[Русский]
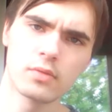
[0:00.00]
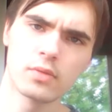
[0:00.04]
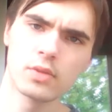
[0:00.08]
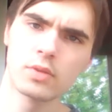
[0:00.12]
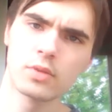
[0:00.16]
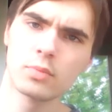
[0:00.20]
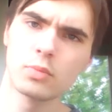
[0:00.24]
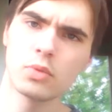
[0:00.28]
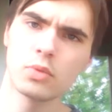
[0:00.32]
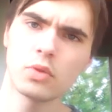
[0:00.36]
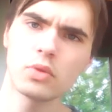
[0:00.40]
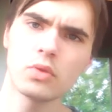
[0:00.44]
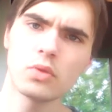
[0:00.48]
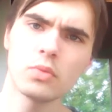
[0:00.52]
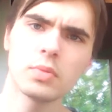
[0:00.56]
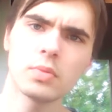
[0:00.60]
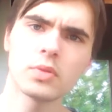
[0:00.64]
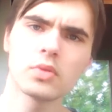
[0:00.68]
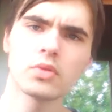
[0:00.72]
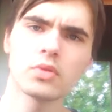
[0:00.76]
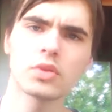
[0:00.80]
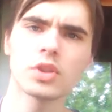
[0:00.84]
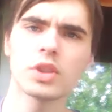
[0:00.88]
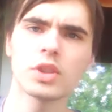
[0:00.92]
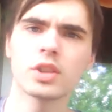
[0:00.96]
сбоку
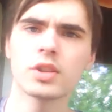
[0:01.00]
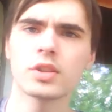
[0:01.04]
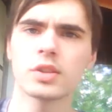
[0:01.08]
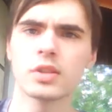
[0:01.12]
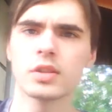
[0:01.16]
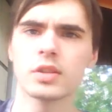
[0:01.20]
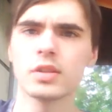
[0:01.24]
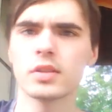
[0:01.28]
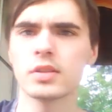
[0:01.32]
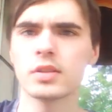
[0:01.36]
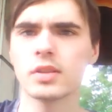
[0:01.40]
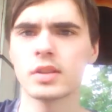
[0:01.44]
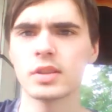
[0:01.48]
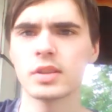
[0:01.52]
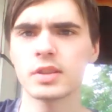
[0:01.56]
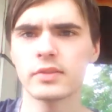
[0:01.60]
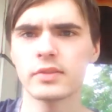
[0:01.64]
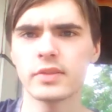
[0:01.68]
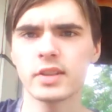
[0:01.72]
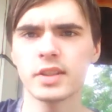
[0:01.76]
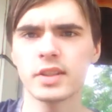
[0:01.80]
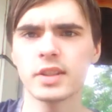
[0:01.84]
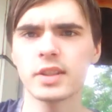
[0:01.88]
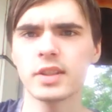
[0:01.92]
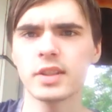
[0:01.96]
получается
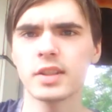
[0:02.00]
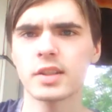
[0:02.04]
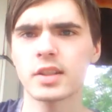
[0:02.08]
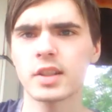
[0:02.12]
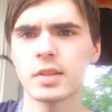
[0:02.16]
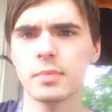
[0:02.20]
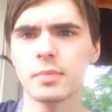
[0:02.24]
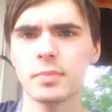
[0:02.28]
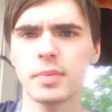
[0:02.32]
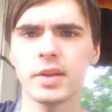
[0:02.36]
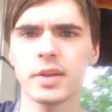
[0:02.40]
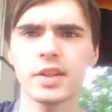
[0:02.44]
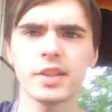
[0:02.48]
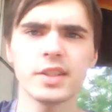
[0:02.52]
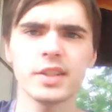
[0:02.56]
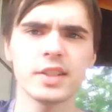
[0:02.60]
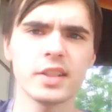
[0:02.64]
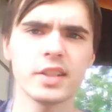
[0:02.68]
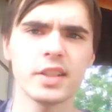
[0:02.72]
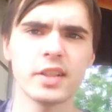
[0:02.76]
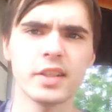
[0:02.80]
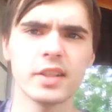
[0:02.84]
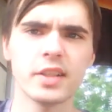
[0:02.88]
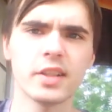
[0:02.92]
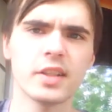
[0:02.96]
название
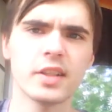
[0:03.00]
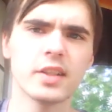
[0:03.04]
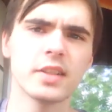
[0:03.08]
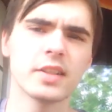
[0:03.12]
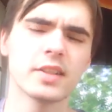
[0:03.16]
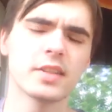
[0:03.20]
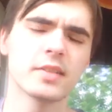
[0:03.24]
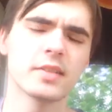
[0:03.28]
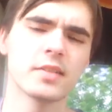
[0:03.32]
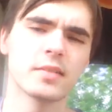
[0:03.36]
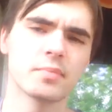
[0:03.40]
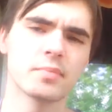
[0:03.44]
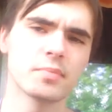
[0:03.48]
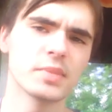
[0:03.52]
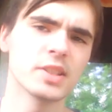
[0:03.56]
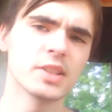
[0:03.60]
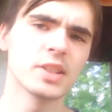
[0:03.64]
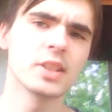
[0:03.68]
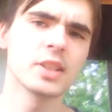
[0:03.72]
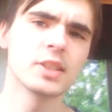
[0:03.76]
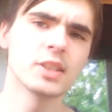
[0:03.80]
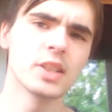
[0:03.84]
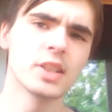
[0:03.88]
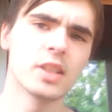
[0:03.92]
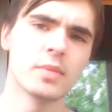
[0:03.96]
компании или
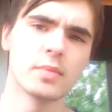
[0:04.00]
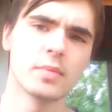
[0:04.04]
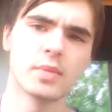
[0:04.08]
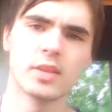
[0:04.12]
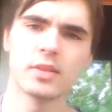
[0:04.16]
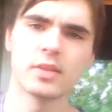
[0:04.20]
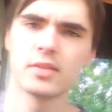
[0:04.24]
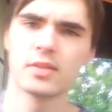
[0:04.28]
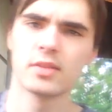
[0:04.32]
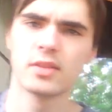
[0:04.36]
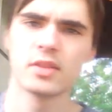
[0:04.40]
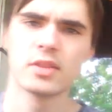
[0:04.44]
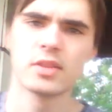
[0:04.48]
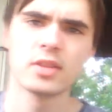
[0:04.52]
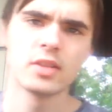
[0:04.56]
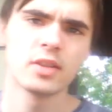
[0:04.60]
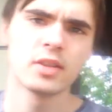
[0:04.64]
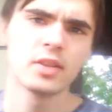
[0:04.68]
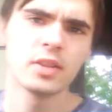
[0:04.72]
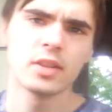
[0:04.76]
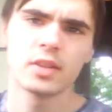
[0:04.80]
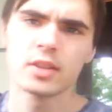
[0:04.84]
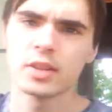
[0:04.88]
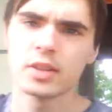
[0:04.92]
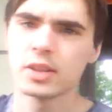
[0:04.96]
программа.
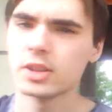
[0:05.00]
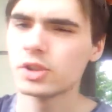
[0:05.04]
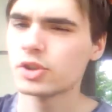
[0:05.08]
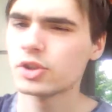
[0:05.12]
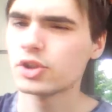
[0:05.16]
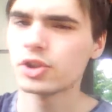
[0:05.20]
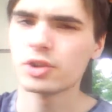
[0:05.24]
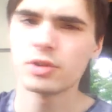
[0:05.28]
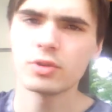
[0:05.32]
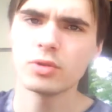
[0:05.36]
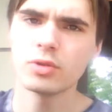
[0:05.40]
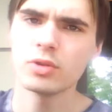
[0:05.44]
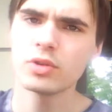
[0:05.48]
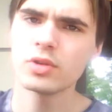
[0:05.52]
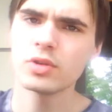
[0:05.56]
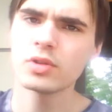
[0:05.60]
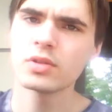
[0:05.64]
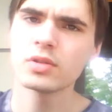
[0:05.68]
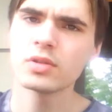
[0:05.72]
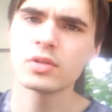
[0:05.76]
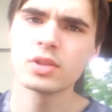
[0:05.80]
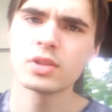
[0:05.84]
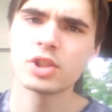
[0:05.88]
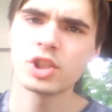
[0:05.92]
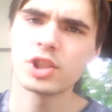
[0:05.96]
Короче,
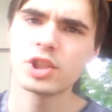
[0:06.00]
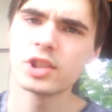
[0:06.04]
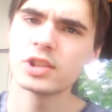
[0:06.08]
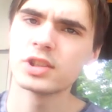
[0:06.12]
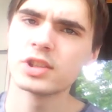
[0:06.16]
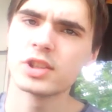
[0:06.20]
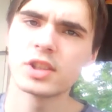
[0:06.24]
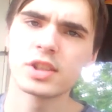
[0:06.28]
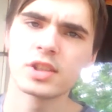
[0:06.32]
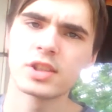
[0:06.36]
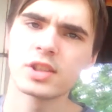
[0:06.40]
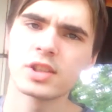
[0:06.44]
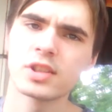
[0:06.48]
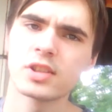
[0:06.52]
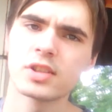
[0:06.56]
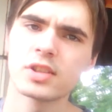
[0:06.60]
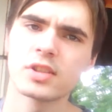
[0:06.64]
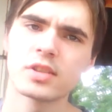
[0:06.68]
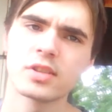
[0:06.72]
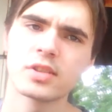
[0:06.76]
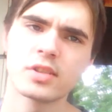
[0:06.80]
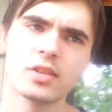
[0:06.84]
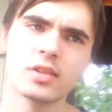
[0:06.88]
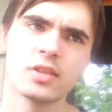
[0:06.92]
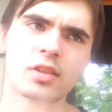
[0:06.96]
он
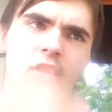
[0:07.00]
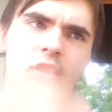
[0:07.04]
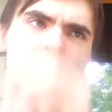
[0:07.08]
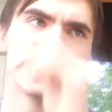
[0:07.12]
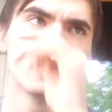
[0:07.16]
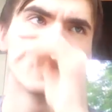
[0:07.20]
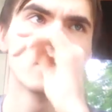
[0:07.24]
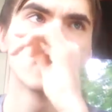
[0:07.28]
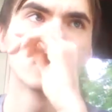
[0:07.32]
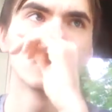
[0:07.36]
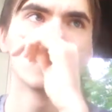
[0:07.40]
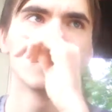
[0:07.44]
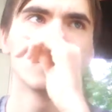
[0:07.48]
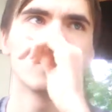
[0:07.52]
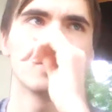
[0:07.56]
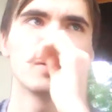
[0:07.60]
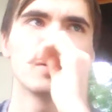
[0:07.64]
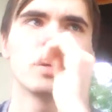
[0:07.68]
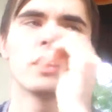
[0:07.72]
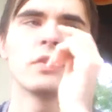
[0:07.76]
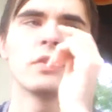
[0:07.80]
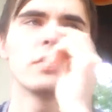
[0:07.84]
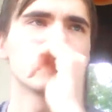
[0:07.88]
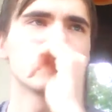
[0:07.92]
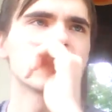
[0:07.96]
через
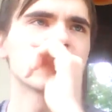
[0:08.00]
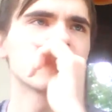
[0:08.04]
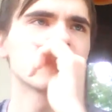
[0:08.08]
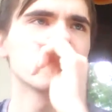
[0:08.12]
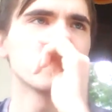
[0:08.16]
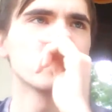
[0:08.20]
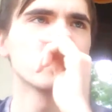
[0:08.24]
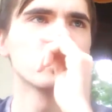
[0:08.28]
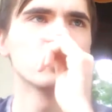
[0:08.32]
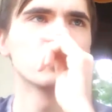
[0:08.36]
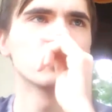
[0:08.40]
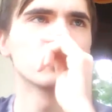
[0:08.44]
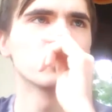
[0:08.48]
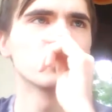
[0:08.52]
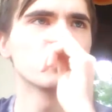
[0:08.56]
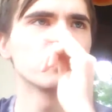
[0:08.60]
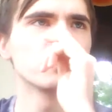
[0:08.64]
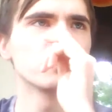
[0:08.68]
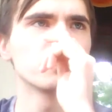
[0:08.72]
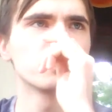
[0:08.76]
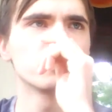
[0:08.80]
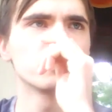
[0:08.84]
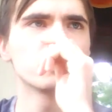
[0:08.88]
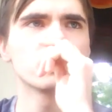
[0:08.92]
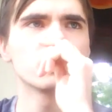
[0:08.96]
неофициальную.
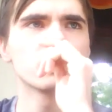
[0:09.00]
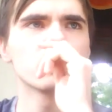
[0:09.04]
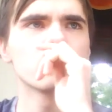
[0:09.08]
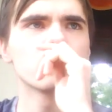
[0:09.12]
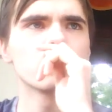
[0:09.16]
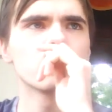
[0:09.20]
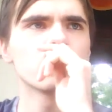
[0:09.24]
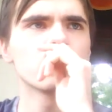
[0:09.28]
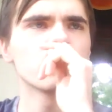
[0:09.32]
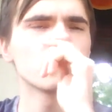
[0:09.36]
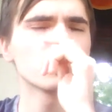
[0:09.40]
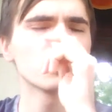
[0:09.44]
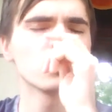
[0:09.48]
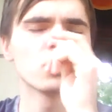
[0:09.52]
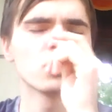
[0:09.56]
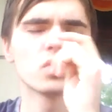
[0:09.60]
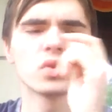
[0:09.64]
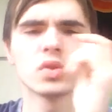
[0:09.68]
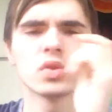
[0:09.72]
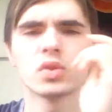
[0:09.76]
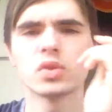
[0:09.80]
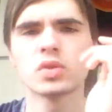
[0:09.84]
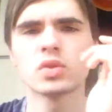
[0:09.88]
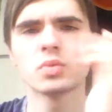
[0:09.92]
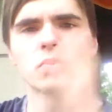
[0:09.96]
Ну,
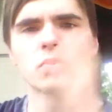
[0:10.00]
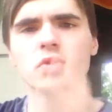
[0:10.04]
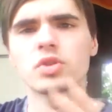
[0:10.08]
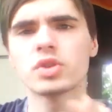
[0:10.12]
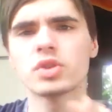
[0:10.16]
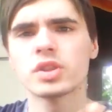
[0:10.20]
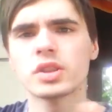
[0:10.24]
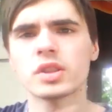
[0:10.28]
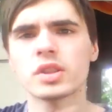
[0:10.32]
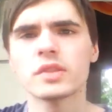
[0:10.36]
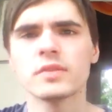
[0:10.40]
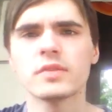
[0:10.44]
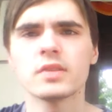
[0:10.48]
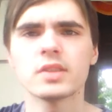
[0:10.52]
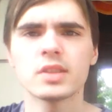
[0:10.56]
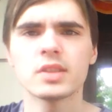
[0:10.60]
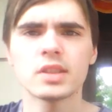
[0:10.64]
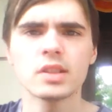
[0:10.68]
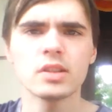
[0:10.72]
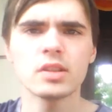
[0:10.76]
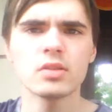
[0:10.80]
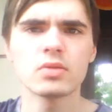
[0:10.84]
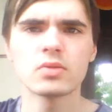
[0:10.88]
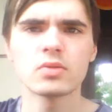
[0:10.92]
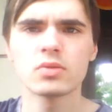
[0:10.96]
то есть может
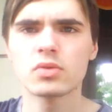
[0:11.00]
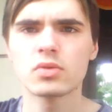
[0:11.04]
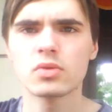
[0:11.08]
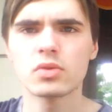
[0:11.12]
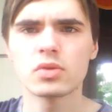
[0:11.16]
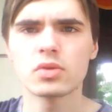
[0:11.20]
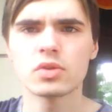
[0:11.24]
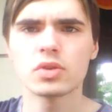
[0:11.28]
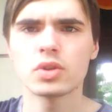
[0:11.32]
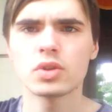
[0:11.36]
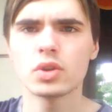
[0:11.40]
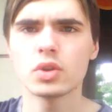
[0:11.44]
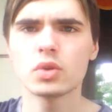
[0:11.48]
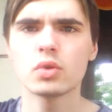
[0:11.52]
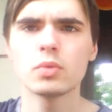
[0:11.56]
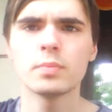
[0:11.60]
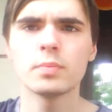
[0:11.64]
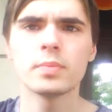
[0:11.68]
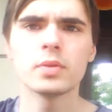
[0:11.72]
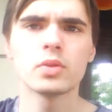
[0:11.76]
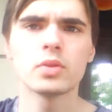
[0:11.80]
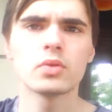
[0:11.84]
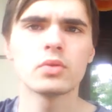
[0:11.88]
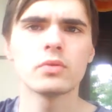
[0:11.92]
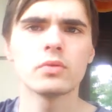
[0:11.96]
официально, то есть не
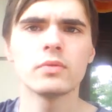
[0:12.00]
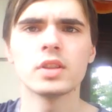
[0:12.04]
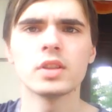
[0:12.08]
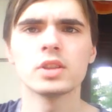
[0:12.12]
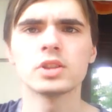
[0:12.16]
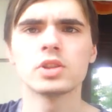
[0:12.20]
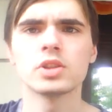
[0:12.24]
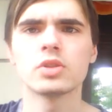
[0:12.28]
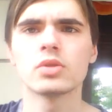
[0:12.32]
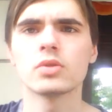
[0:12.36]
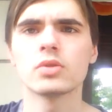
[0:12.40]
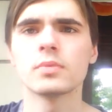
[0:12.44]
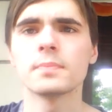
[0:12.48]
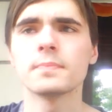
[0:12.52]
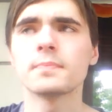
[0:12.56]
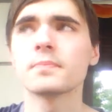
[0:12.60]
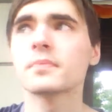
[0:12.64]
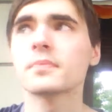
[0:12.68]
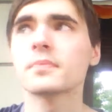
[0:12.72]
купленную версию.